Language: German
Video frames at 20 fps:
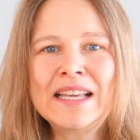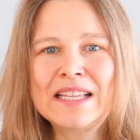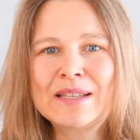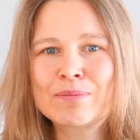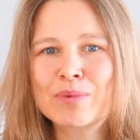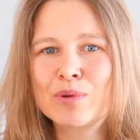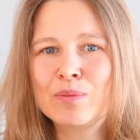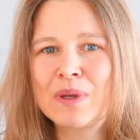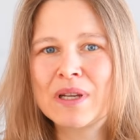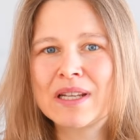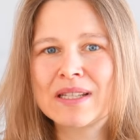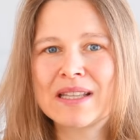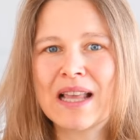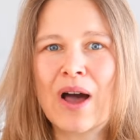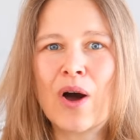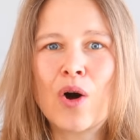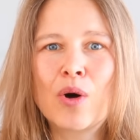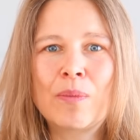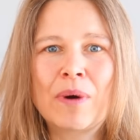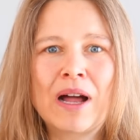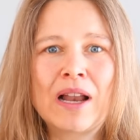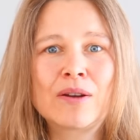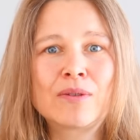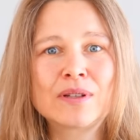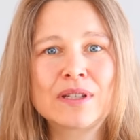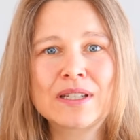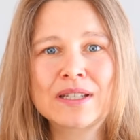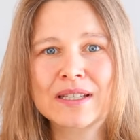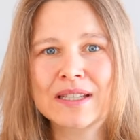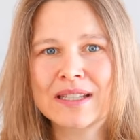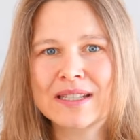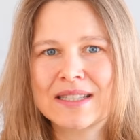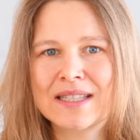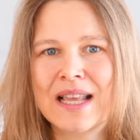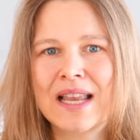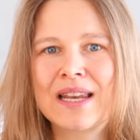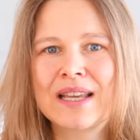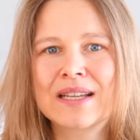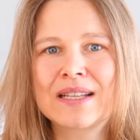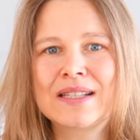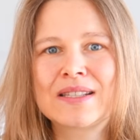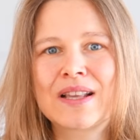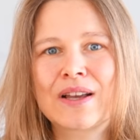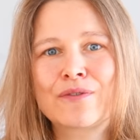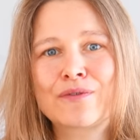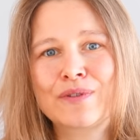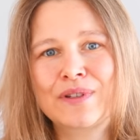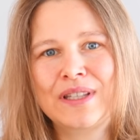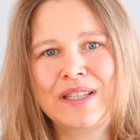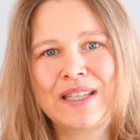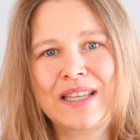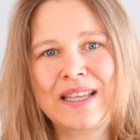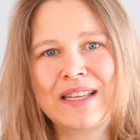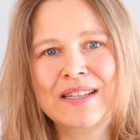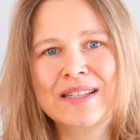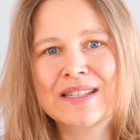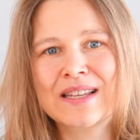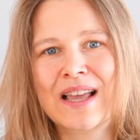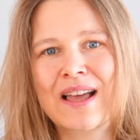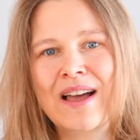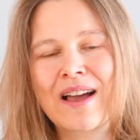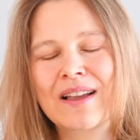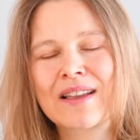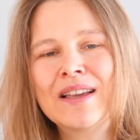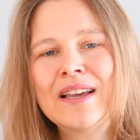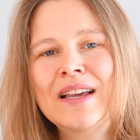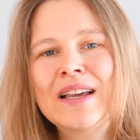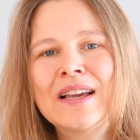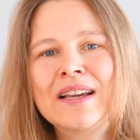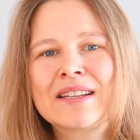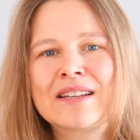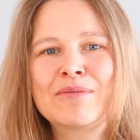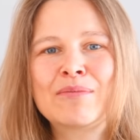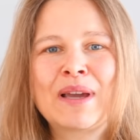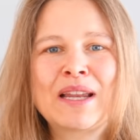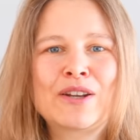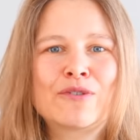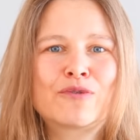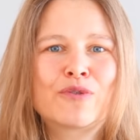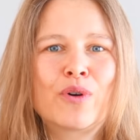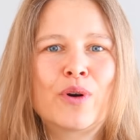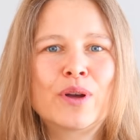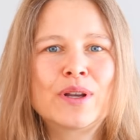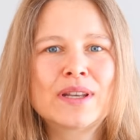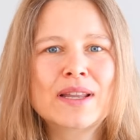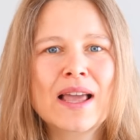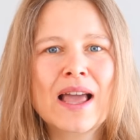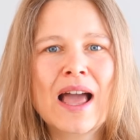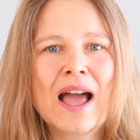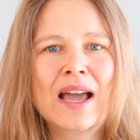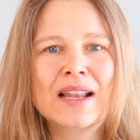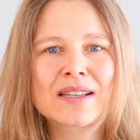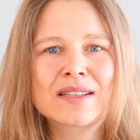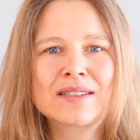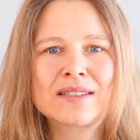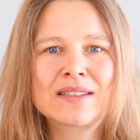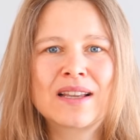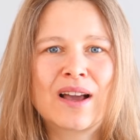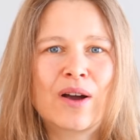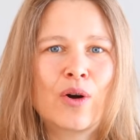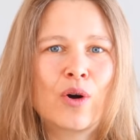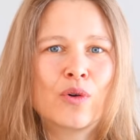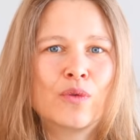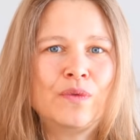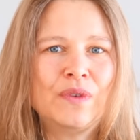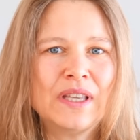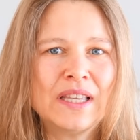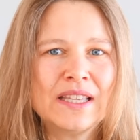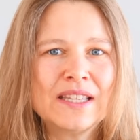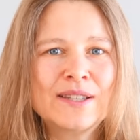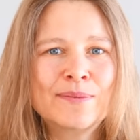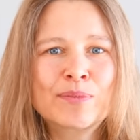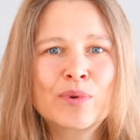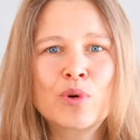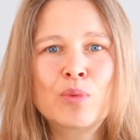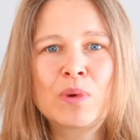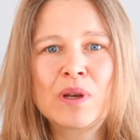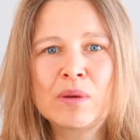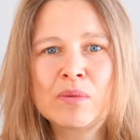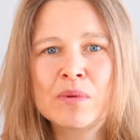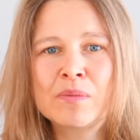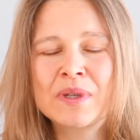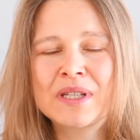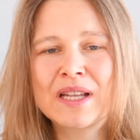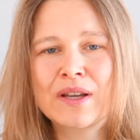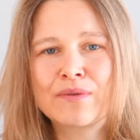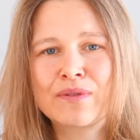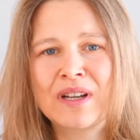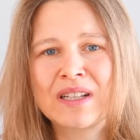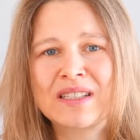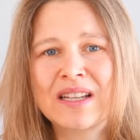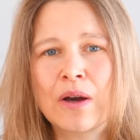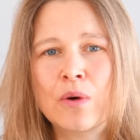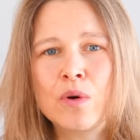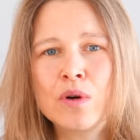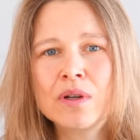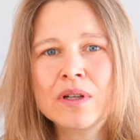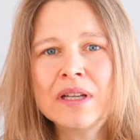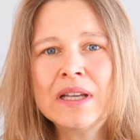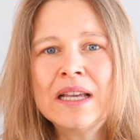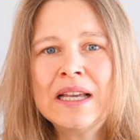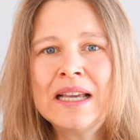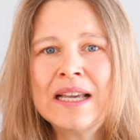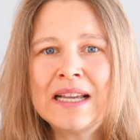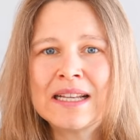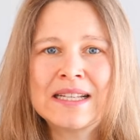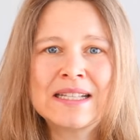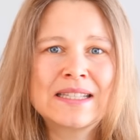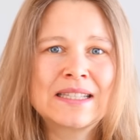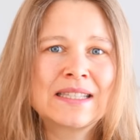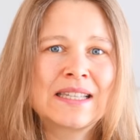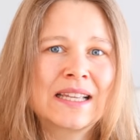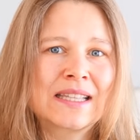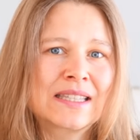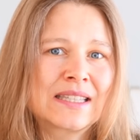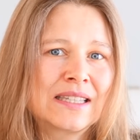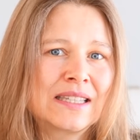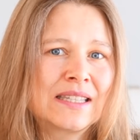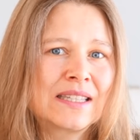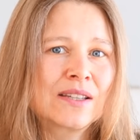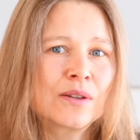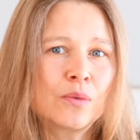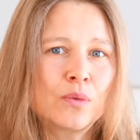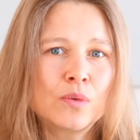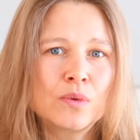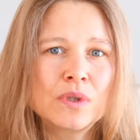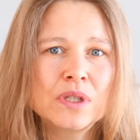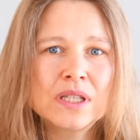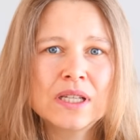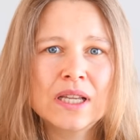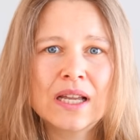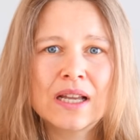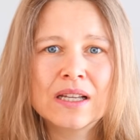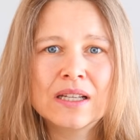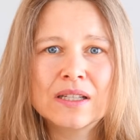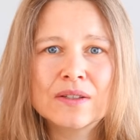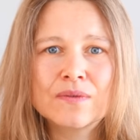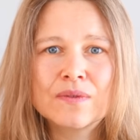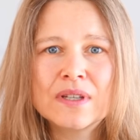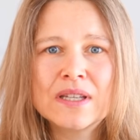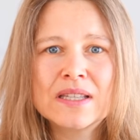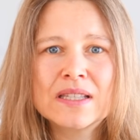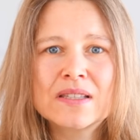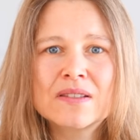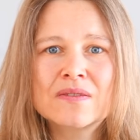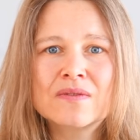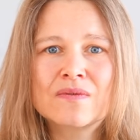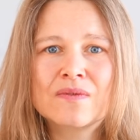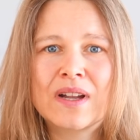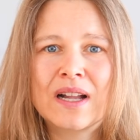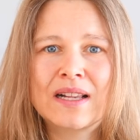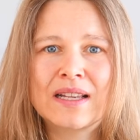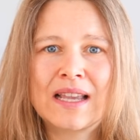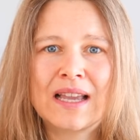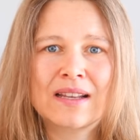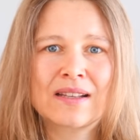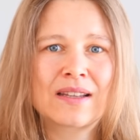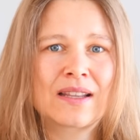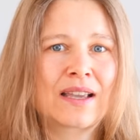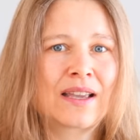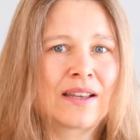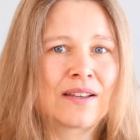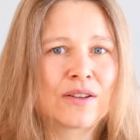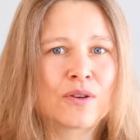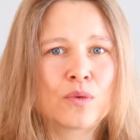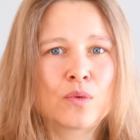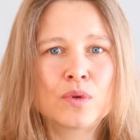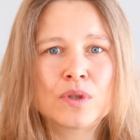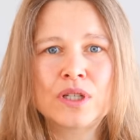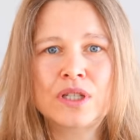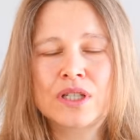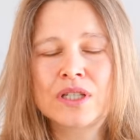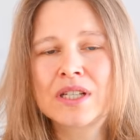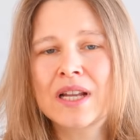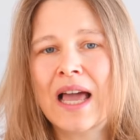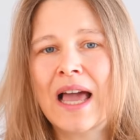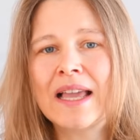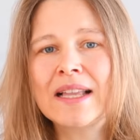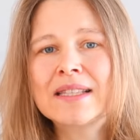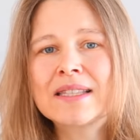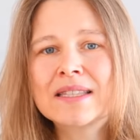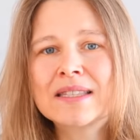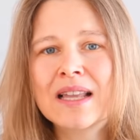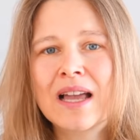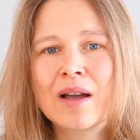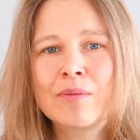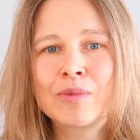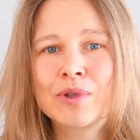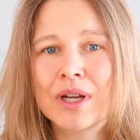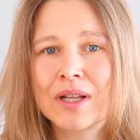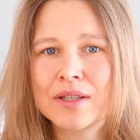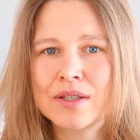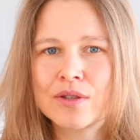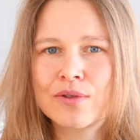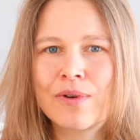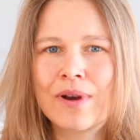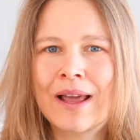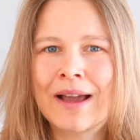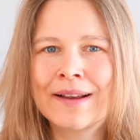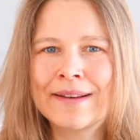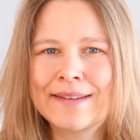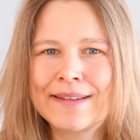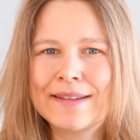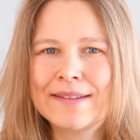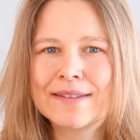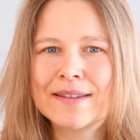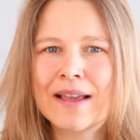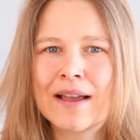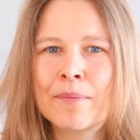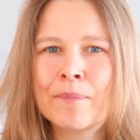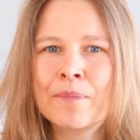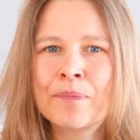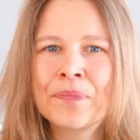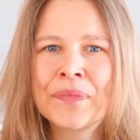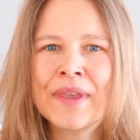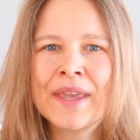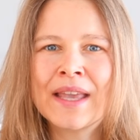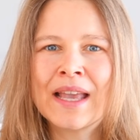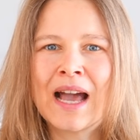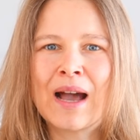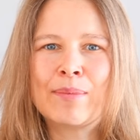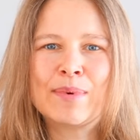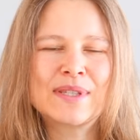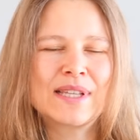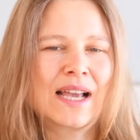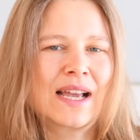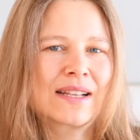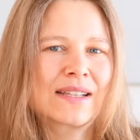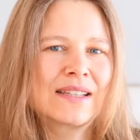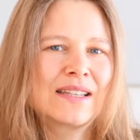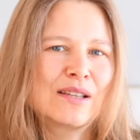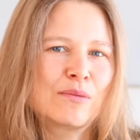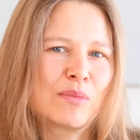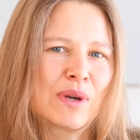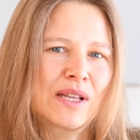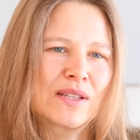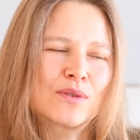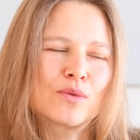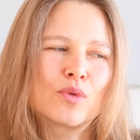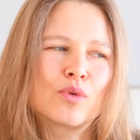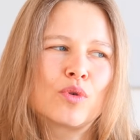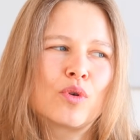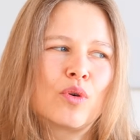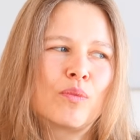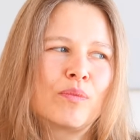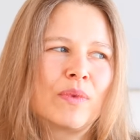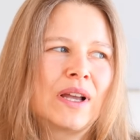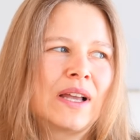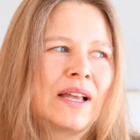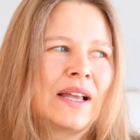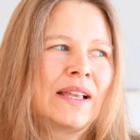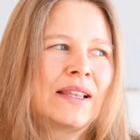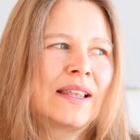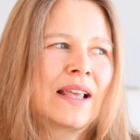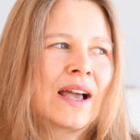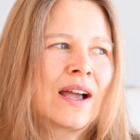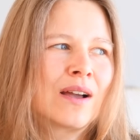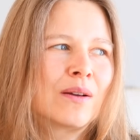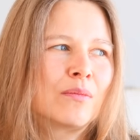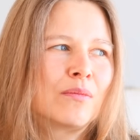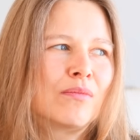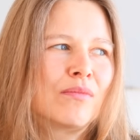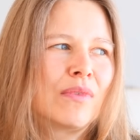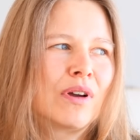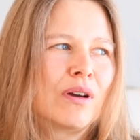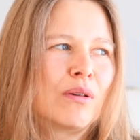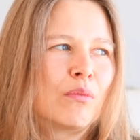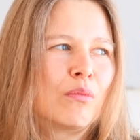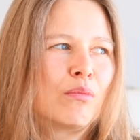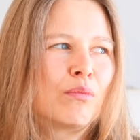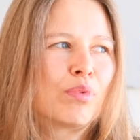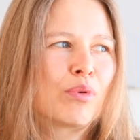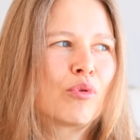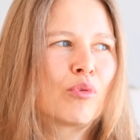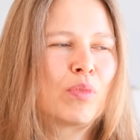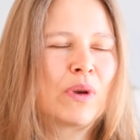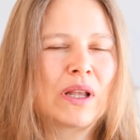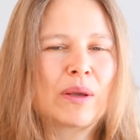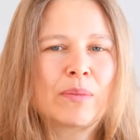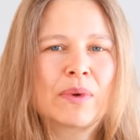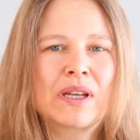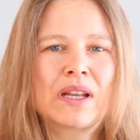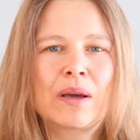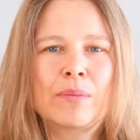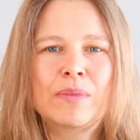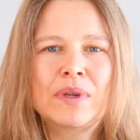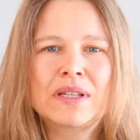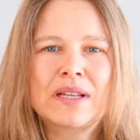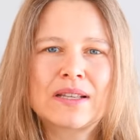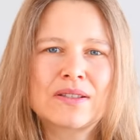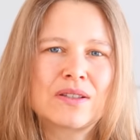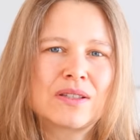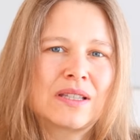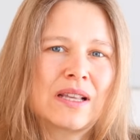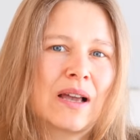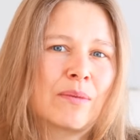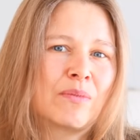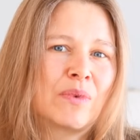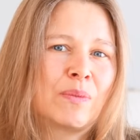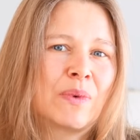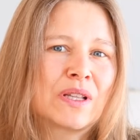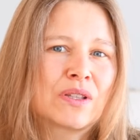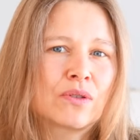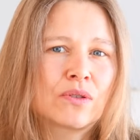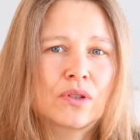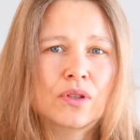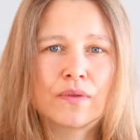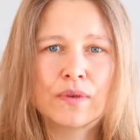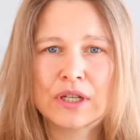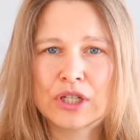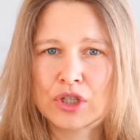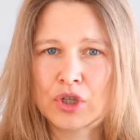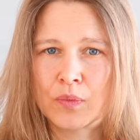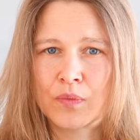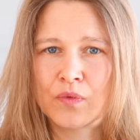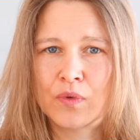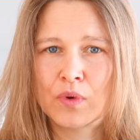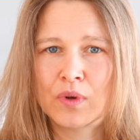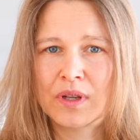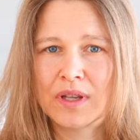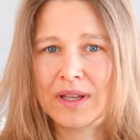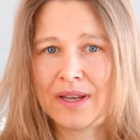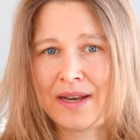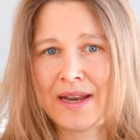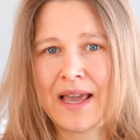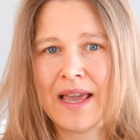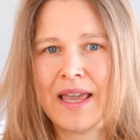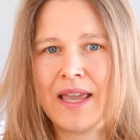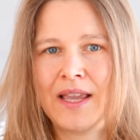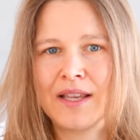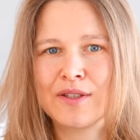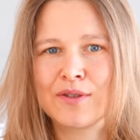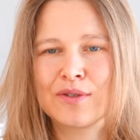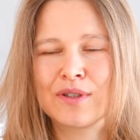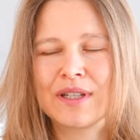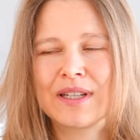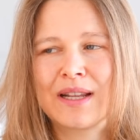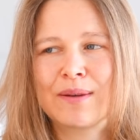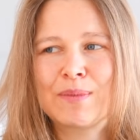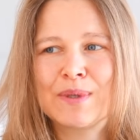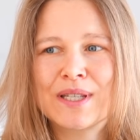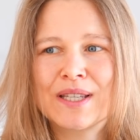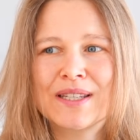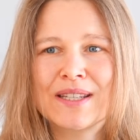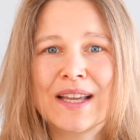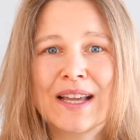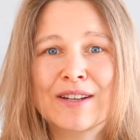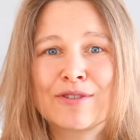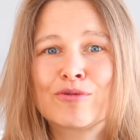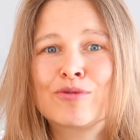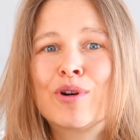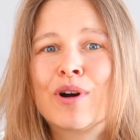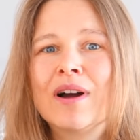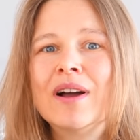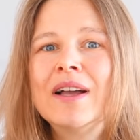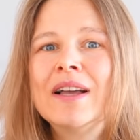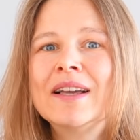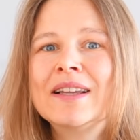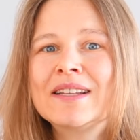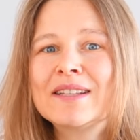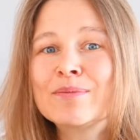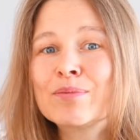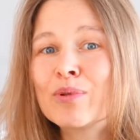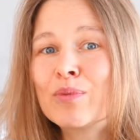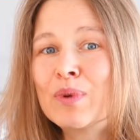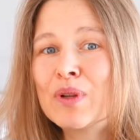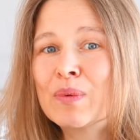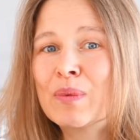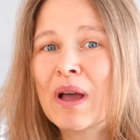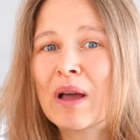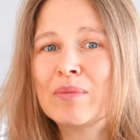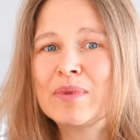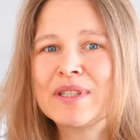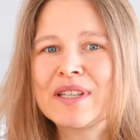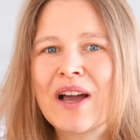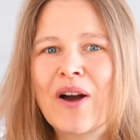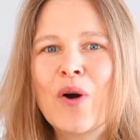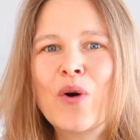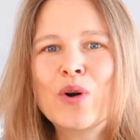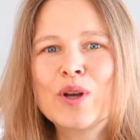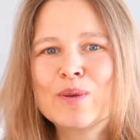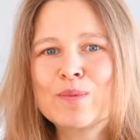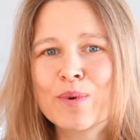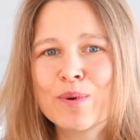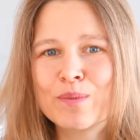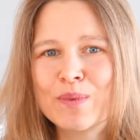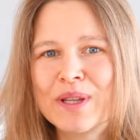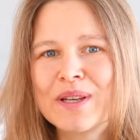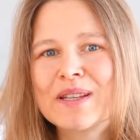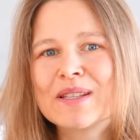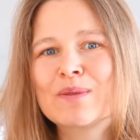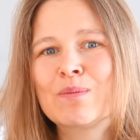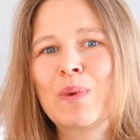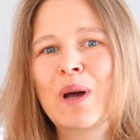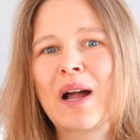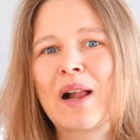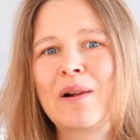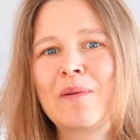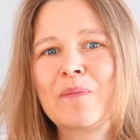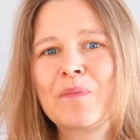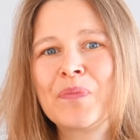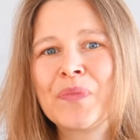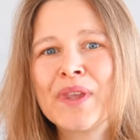ich probiere das auch mal und ich trinke Selleriesaft jeden Tag. Denn meine Freunde hatten auch wie ich Probleme mit der Verdauung. Die sind jetzt nicht chronisch krank gewesen, weil die hatten keinen chronischen Reizdarm oder einen zu langen Dickdarm. Aber sie hatten immer so, ja, ähm, Probleme damit. Also sie haben immer so zur Verstopfung geneigt. Und dann habe ich gedacht, oh, das Problem habe ich auch, ich probiere das mal.